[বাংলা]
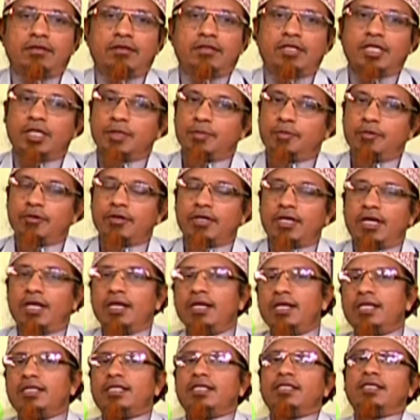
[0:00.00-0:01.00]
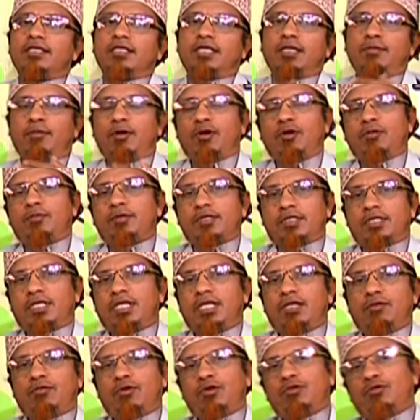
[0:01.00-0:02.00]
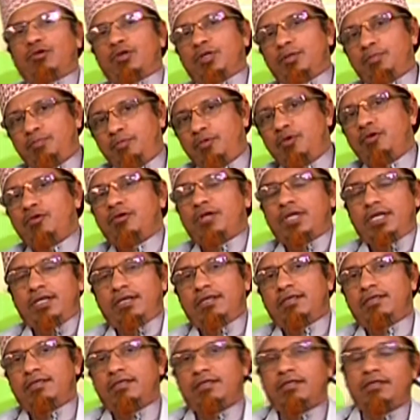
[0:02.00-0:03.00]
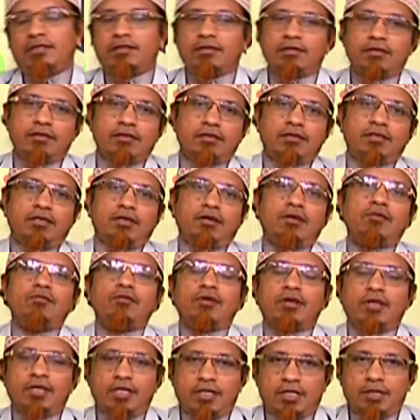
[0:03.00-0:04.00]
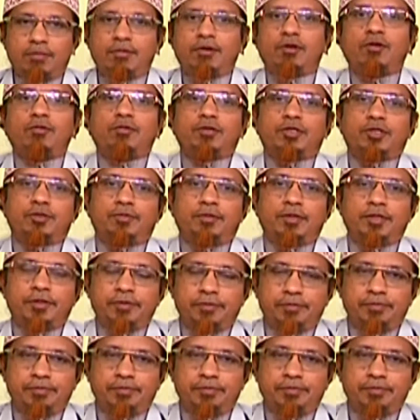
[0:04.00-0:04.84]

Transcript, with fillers: তারপর আল্লাহ তাদেরকে ভালোবাসলে হেব্বু না তারাও আল্লাহকে ভালোবাসবে